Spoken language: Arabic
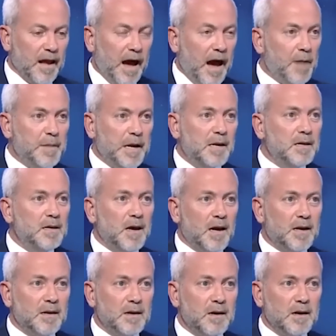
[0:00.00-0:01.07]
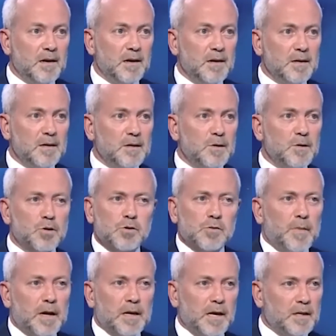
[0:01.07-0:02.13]
عمليا شو
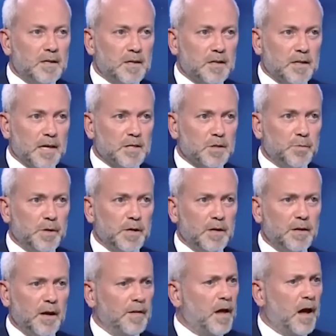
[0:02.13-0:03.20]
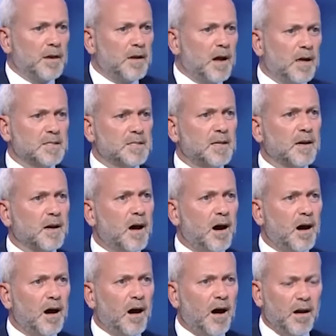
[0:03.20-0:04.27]
ما كانت التسوية نحن عنا
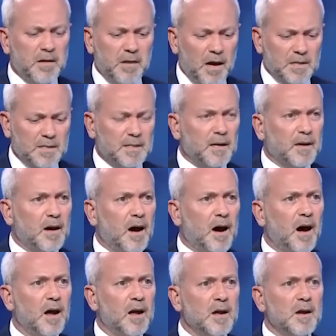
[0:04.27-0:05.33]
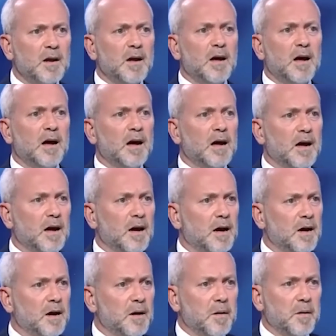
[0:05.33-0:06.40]
أصدقاء عنا أصدقاء
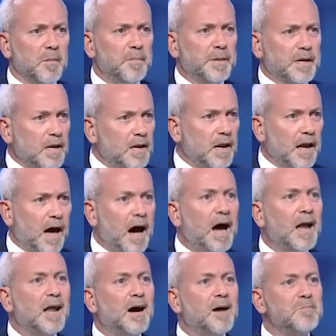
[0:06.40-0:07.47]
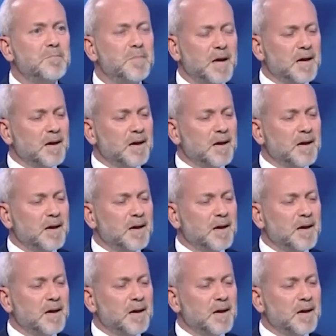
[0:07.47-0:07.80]
آه، آه، بكل العالم